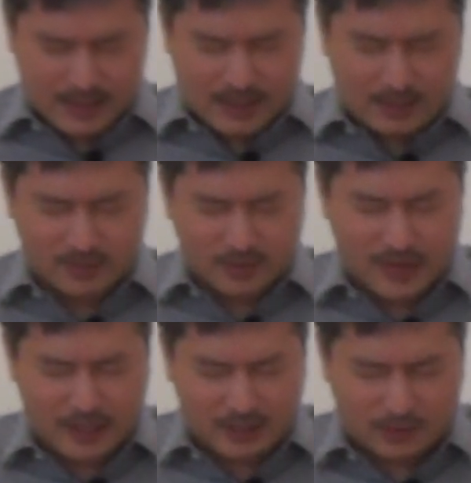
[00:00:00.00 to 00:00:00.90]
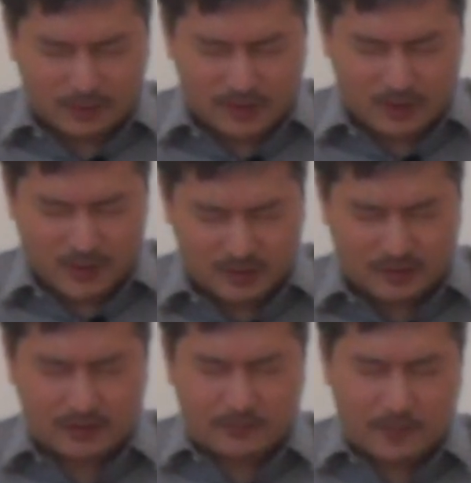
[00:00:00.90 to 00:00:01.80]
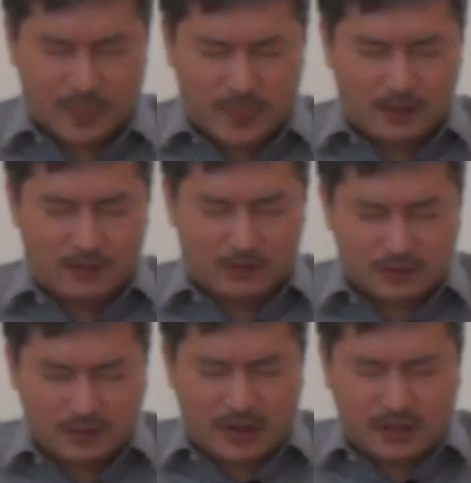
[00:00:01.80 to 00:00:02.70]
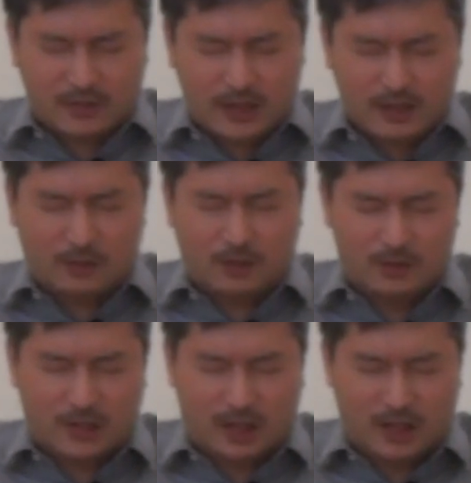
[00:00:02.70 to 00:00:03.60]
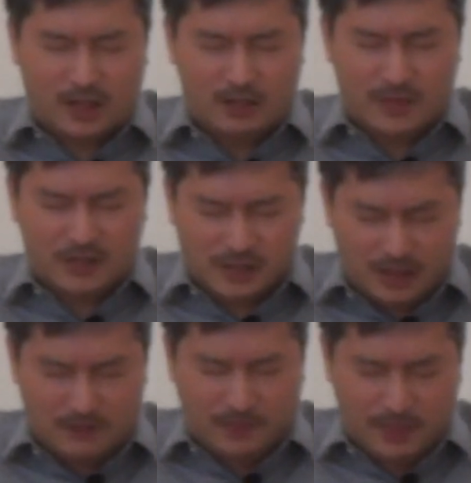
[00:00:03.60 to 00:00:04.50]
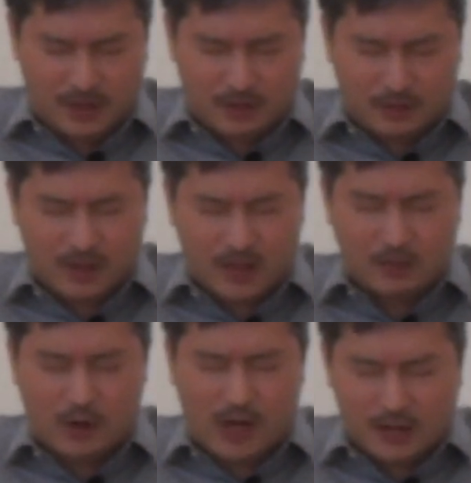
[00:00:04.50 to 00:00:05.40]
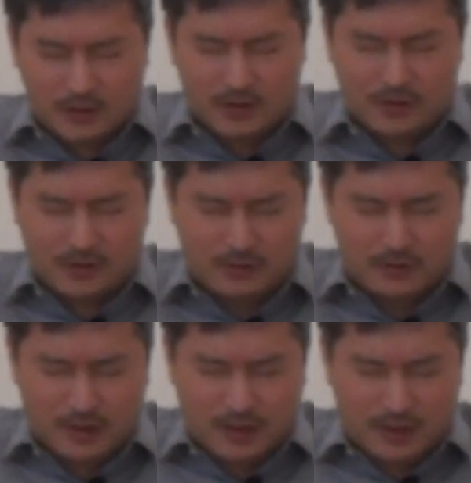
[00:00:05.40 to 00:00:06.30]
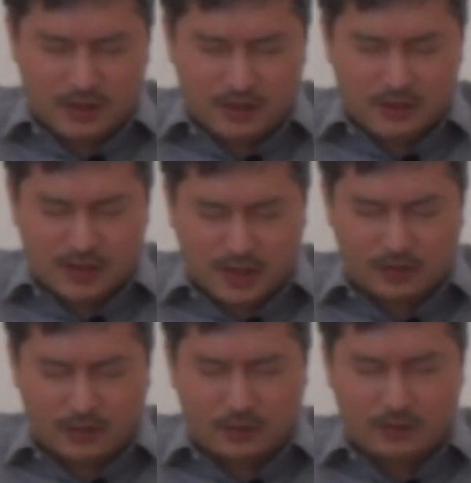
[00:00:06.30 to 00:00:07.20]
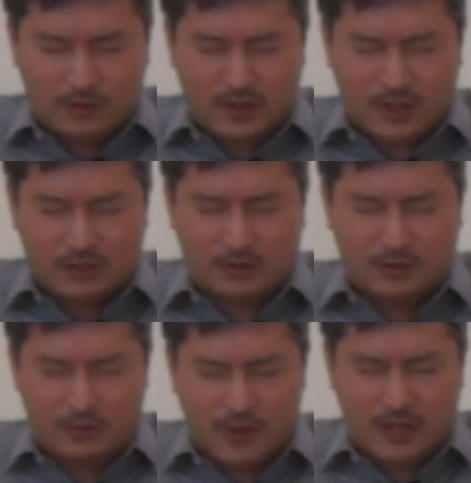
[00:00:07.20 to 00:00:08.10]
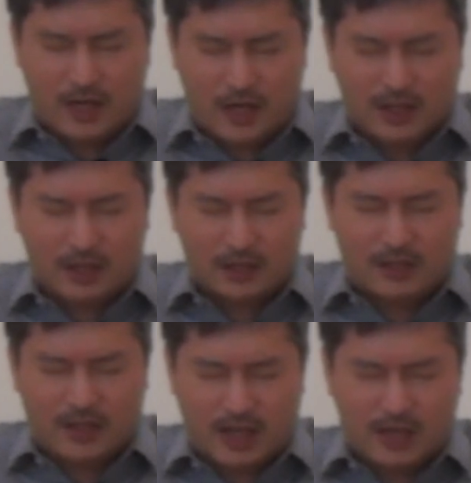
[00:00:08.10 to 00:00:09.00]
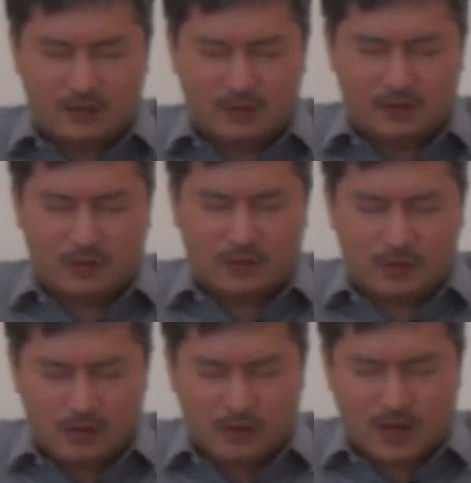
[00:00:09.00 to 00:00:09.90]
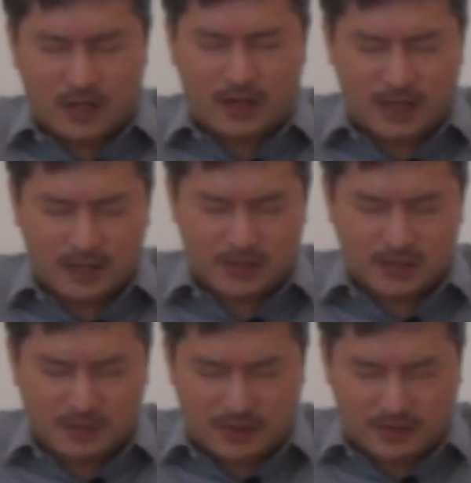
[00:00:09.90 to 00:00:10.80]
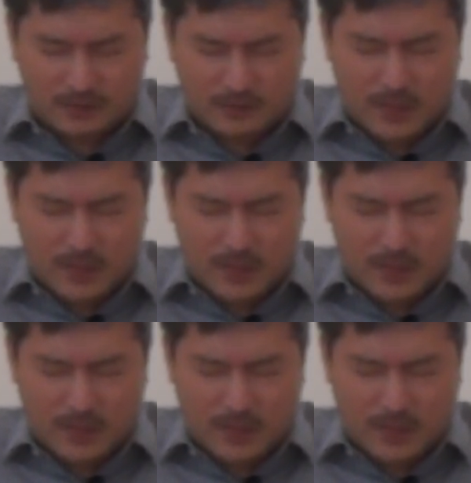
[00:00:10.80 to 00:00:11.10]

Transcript: 神様ありがとうございます本当にたくさんの困難がありましたこれからもあるでしょうしかしその困難のゆえにあなたに出会えることを心から感謝します